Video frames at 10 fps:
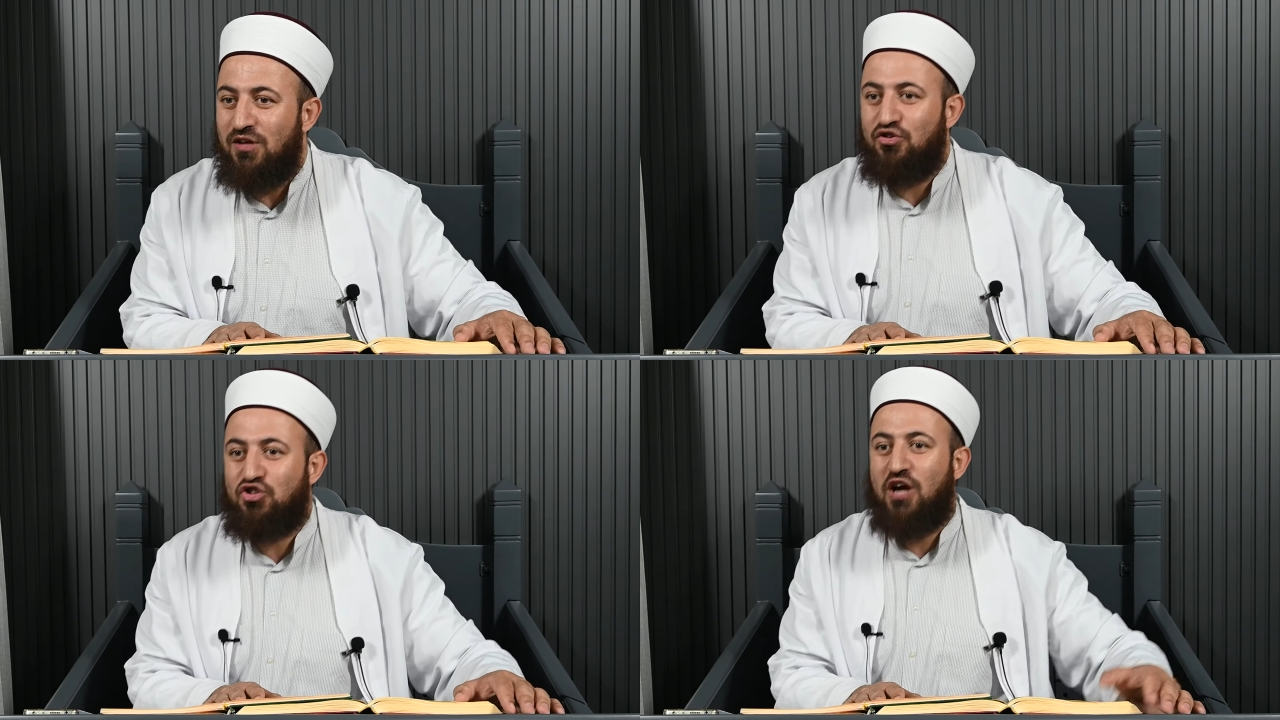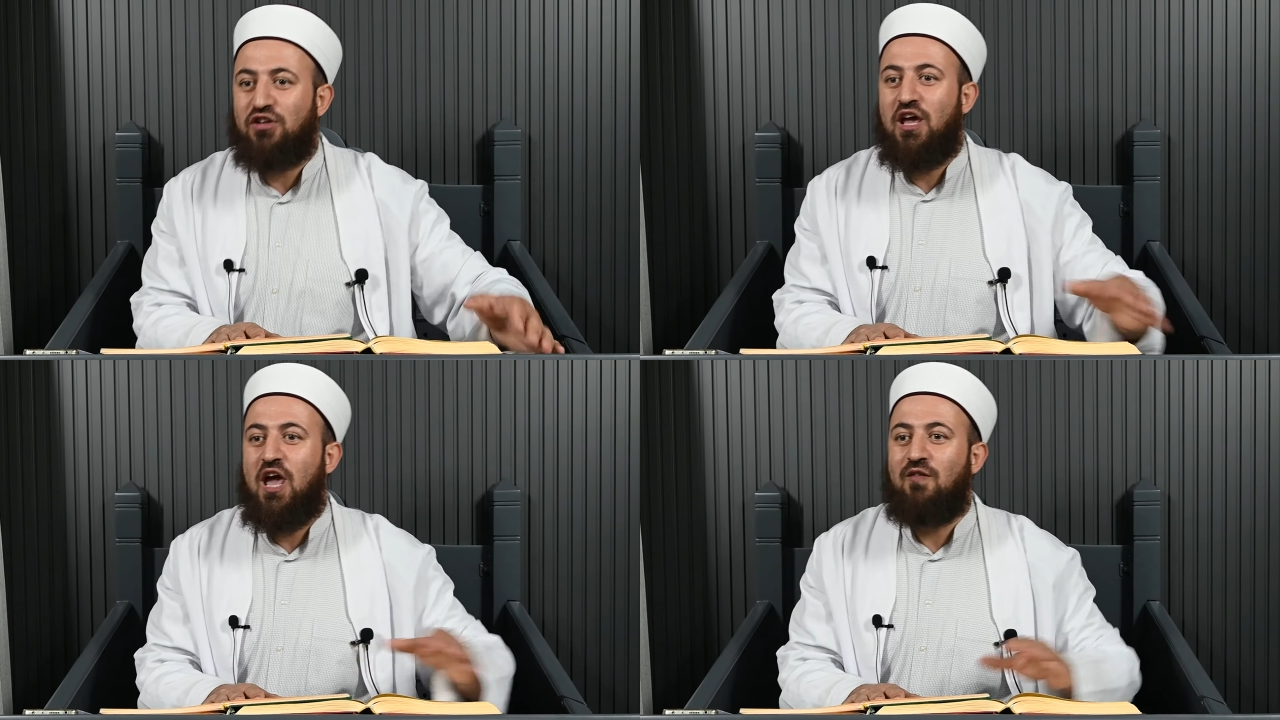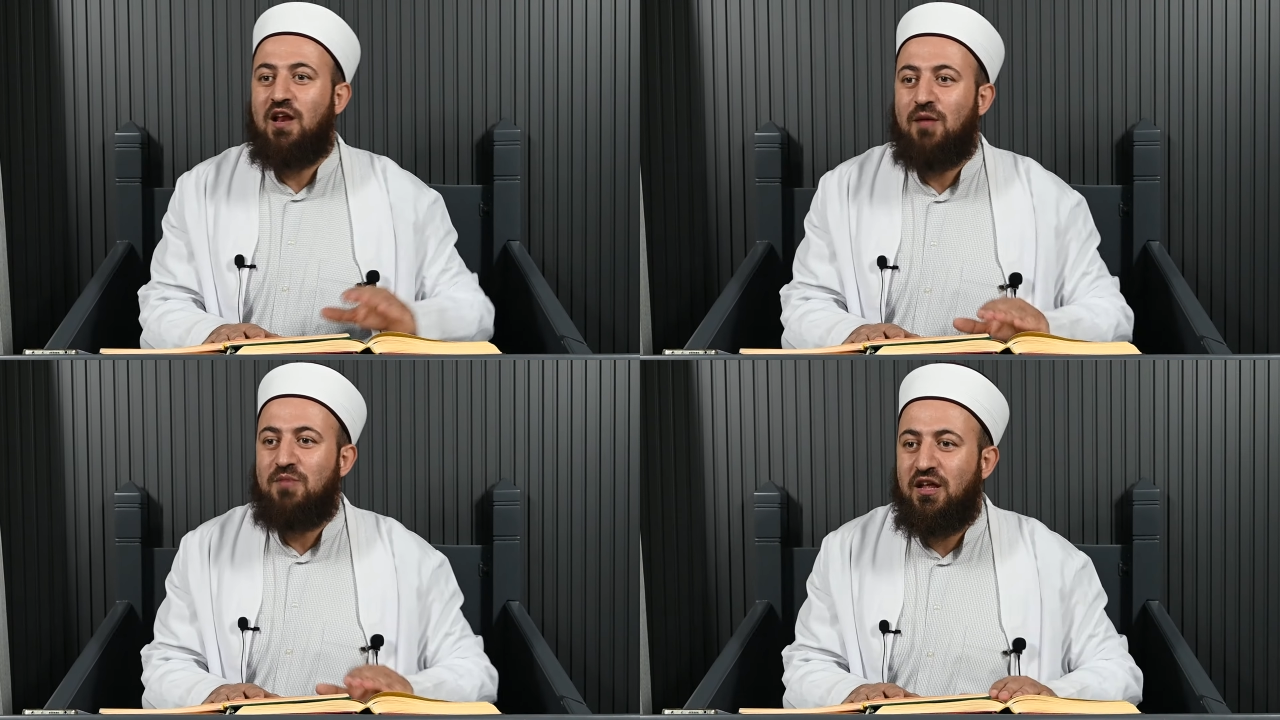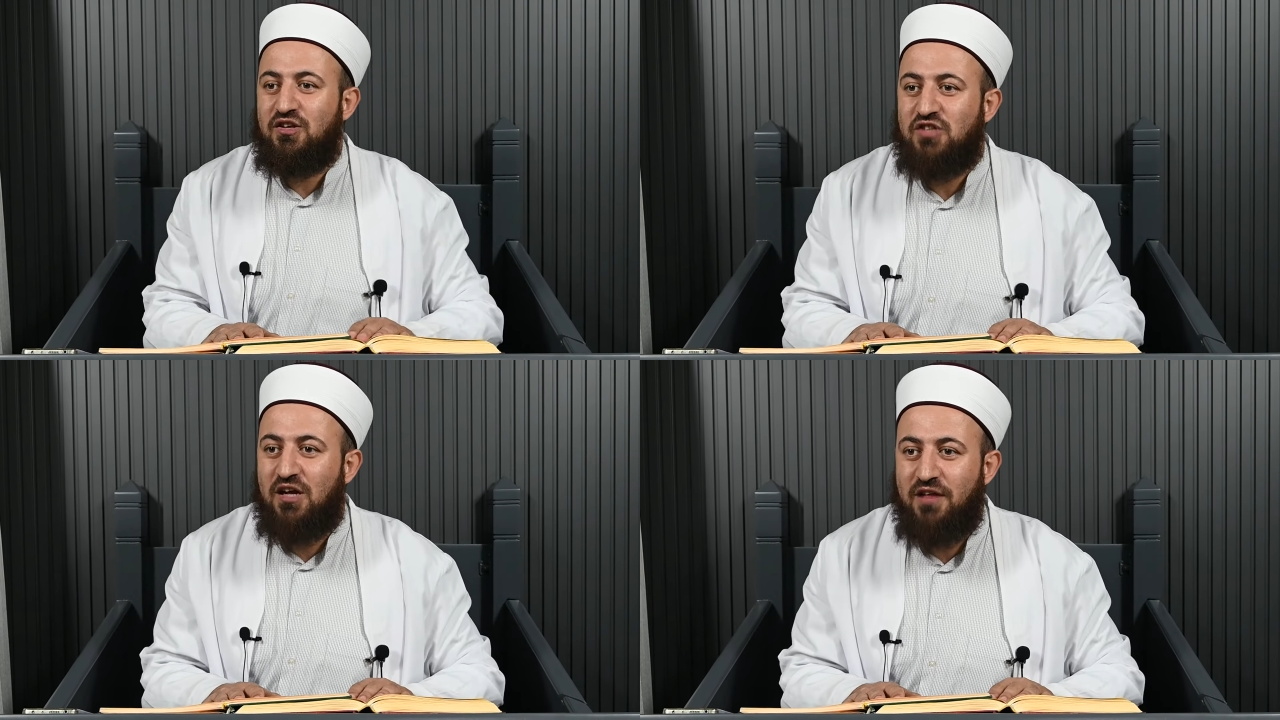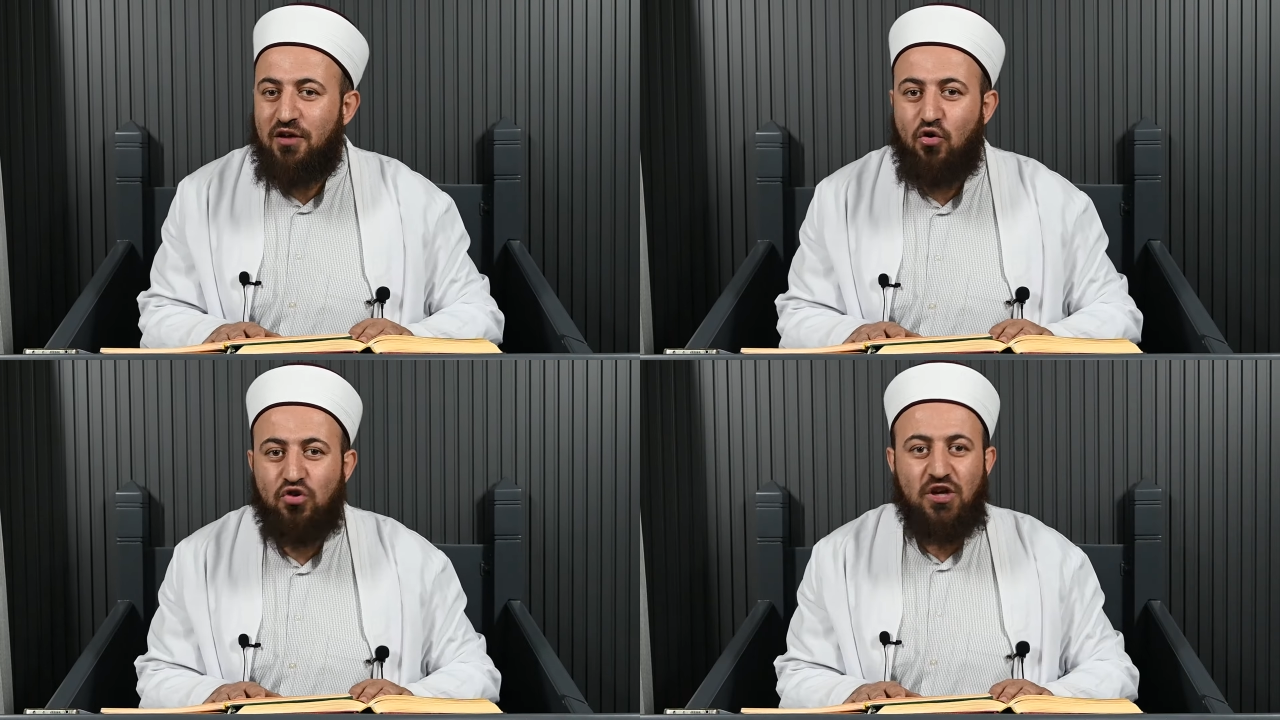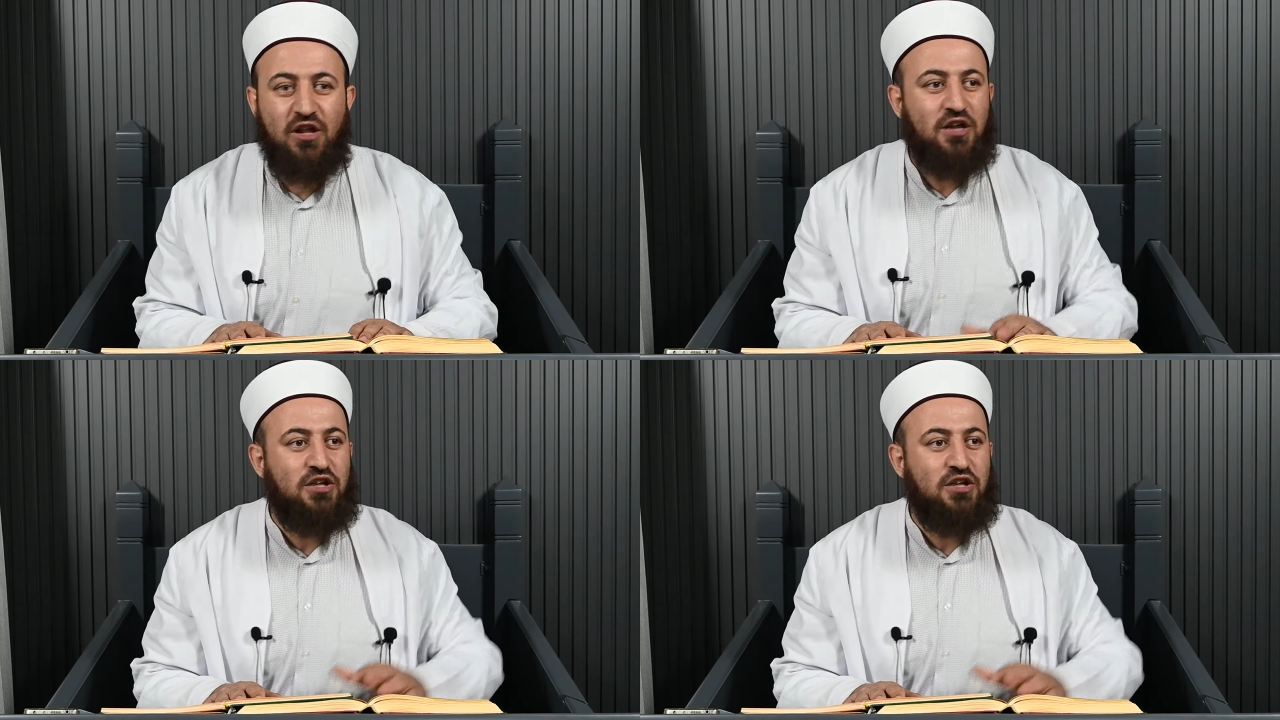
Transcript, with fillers: dışarıda evlenemeyen insanlar hocaların